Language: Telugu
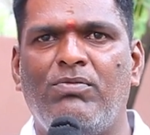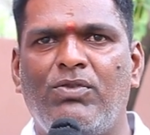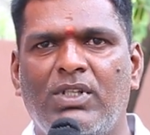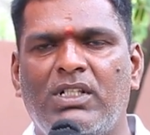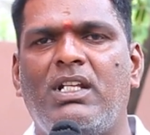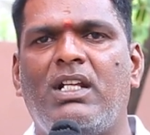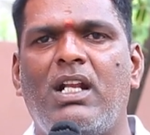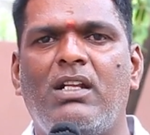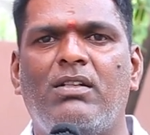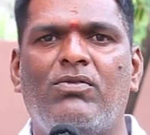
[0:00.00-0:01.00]
ఉన్నత
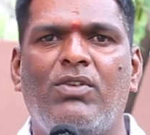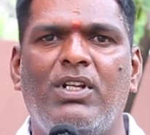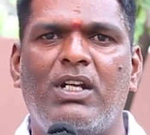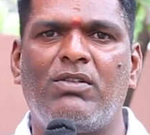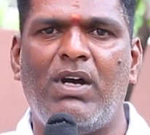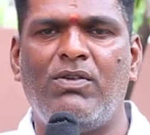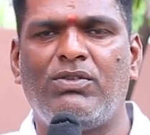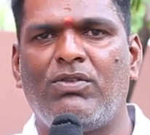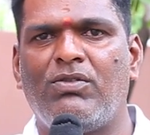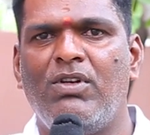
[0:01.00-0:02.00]
శిఖరాలను కోరినట్టు మా
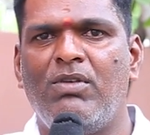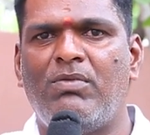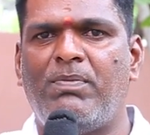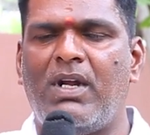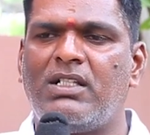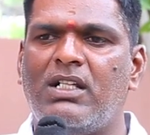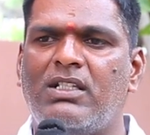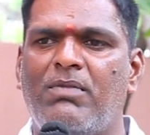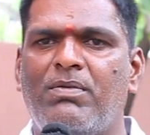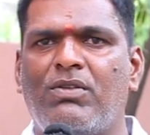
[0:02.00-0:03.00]
వంతు మా పాఠశాల
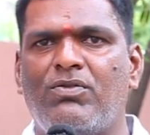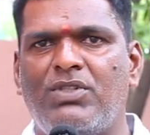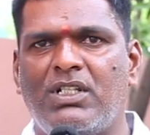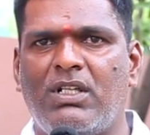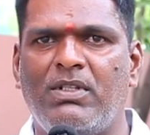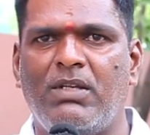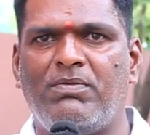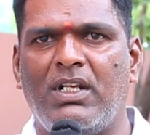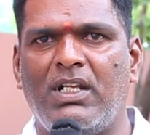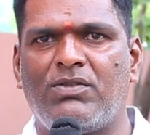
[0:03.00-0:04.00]
తరపున కృషి చేస్తామని
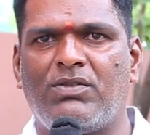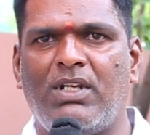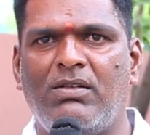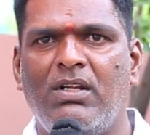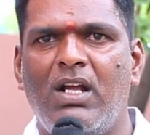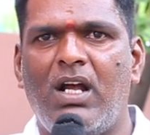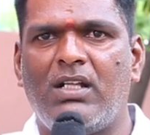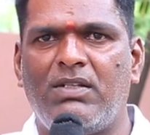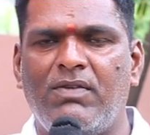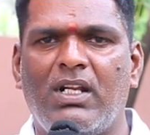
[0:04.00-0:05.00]
చెప్పి తెలియజేసుకుంటాను
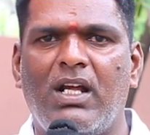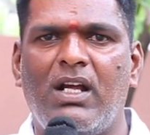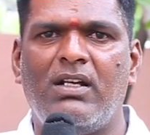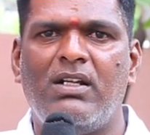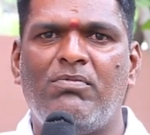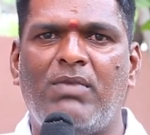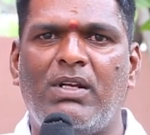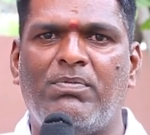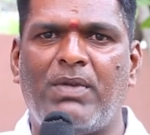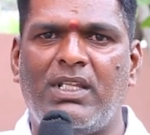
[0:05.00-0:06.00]
చివరిగా
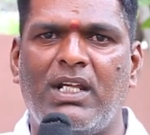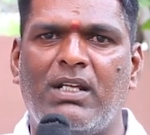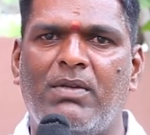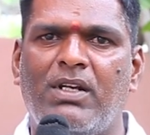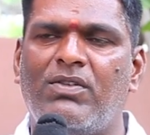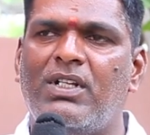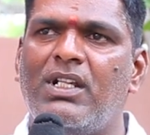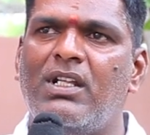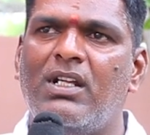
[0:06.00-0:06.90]
మరి ప్రత్యేకమైనటువంటి